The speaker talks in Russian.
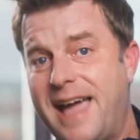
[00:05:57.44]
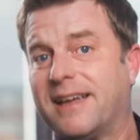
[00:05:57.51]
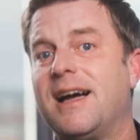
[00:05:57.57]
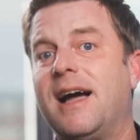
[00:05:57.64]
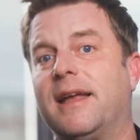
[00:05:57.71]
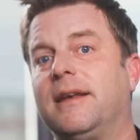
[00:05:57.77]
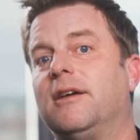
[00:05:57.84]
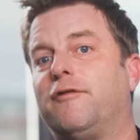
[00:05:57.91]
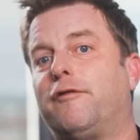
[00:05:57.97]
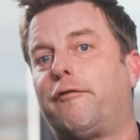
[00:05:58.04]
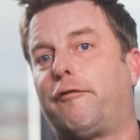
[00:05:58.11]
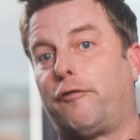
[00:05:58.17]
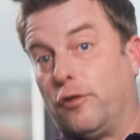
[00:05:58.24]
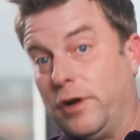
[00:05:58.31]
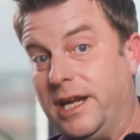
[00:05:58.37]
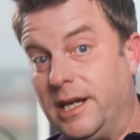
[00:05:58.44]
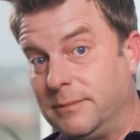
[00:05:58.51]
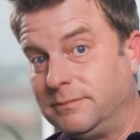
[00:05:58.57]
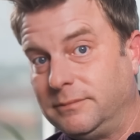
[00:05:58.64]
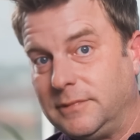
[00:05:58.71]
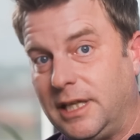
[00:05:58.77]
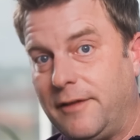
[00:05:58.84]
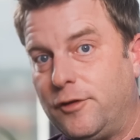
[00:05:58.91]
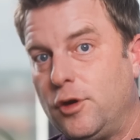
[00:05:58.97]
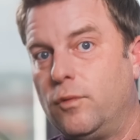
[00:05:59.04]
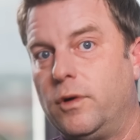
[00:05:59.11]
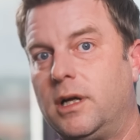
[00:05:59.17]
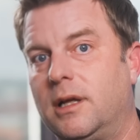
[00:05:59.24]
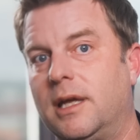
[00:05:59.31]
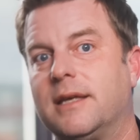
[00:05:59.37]
вид так называемой свободы
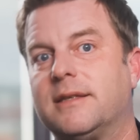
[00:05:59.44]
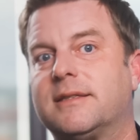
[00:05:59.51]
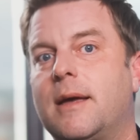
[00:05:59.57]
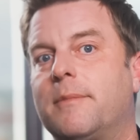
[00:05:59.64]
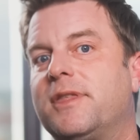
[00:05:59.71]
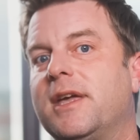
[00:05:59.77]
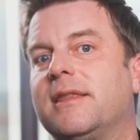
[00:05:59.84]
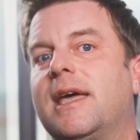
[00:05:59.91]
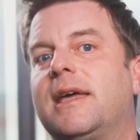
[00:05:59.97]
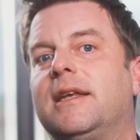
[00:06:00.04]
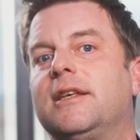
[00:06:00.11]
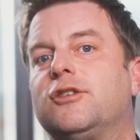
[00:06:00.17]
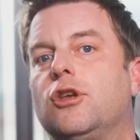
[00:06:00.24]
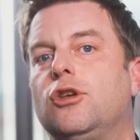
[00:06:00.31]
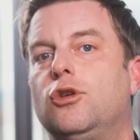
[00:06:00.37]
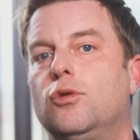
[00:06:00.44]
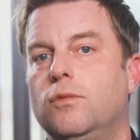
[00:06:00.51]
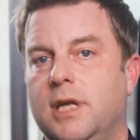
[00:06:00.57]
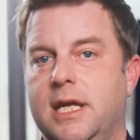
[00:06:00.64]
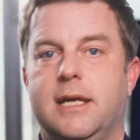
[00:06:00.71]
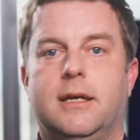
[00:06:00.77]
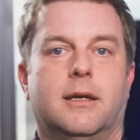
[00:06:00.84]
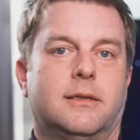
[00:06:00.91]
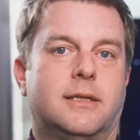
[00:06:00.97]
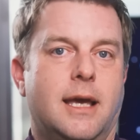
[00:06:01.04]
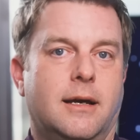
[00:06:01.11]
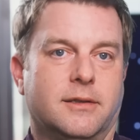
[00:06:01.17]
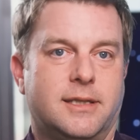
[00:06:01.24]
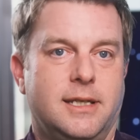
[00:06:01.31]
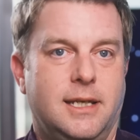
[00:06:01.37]
является чем-то уникальным для
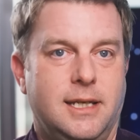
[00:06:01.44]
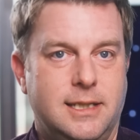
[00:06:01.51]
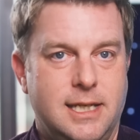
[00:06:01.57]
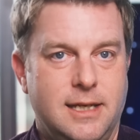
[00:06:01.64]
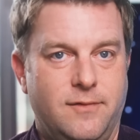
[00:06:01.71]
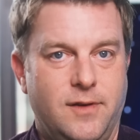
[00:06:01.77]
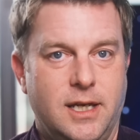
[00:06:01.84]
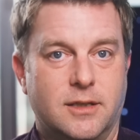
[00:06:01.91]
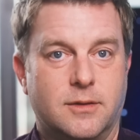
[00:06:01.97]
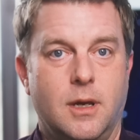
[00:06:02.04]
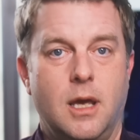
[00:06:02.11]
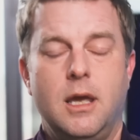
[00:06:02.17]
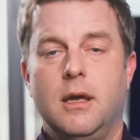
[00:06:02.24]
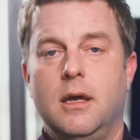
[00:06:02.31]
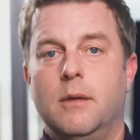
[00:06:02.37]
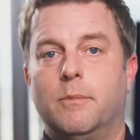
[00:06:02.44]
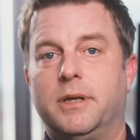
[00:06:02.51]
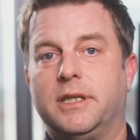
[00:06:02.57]
ЖК-телевизоров. Но многие